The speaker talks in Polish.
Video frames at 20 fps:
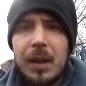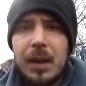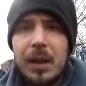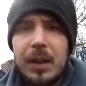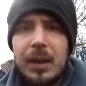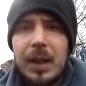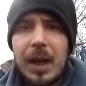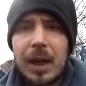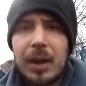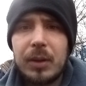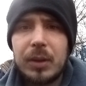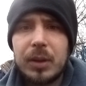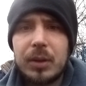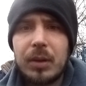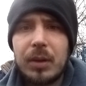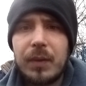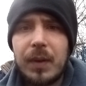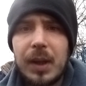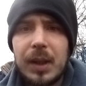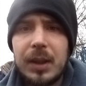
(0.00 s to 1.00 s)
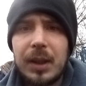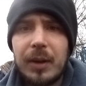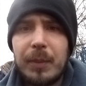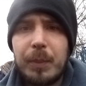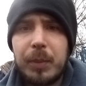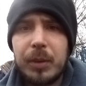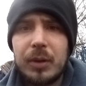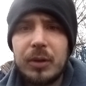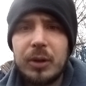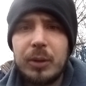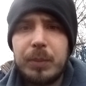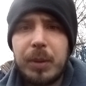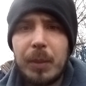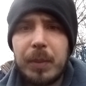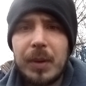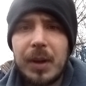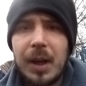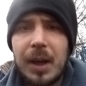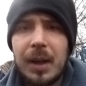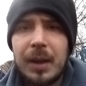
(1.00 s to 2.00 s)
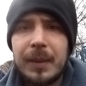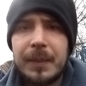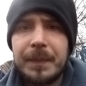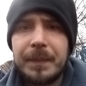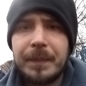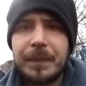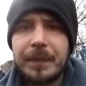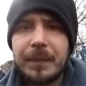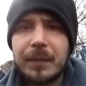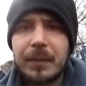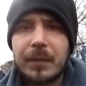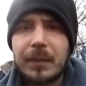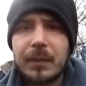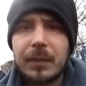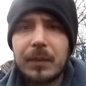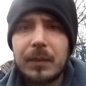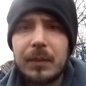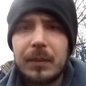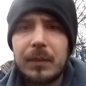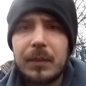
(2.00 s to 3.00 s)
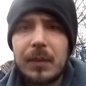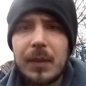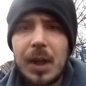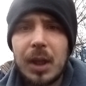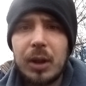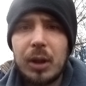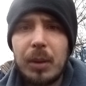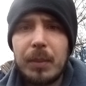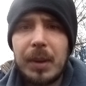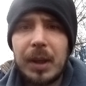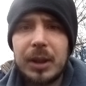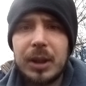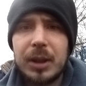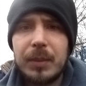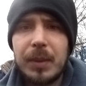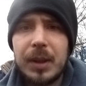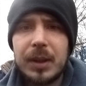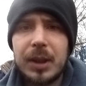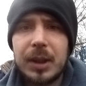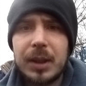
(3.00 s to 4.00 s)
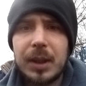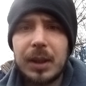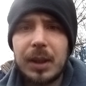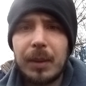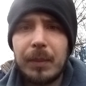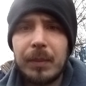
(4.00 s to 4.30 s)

I jakoś kurwa idę w podwór popka. Dobra, trzymajcie się tam.